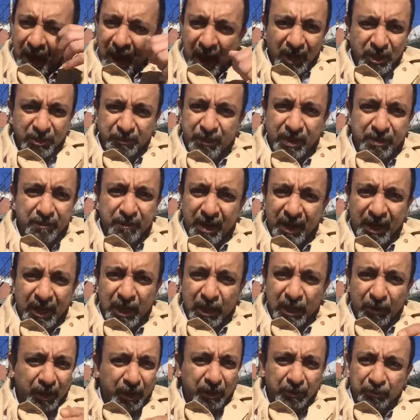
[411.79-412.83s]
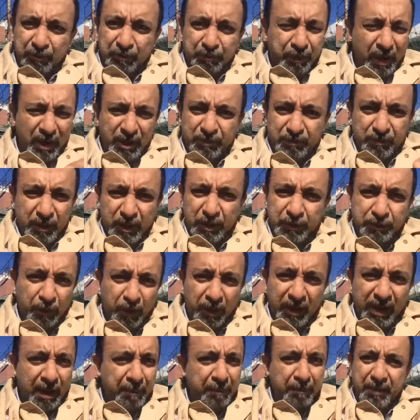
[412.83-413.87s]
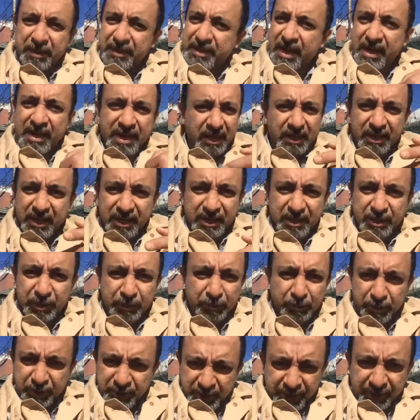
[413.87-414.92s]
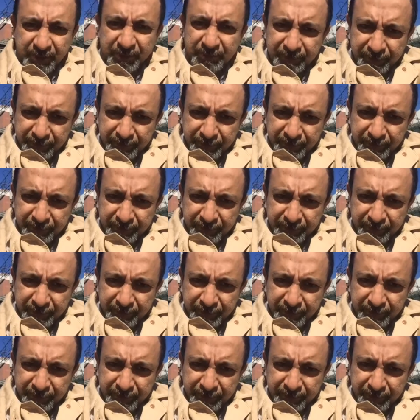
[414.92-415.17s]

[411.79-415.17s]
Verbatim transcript: হাজবেন্ড মারা যাওয়ার পাঁচ মাস পরে আপনি যাই নাচানাচি করছেন